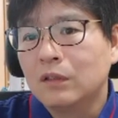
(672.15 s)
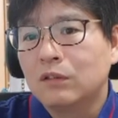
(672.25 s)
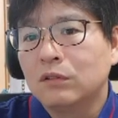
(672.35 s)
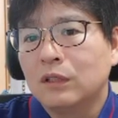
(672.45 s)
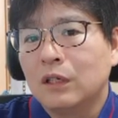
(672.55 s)

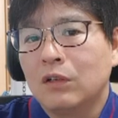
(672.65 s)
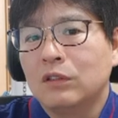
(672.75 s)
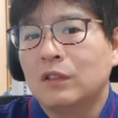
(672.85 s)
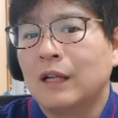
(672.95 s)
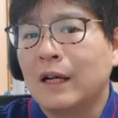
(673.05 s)
그리고 내가
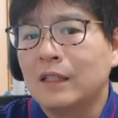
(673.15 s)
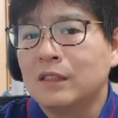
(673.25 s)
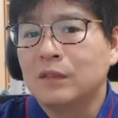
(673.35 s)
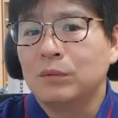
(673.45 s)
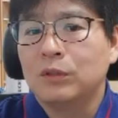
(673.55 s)
어디를
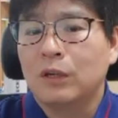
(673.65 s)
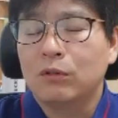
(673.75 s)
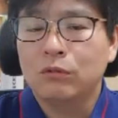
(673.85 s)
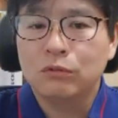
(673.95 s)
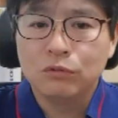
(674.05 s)
나가지를 못하고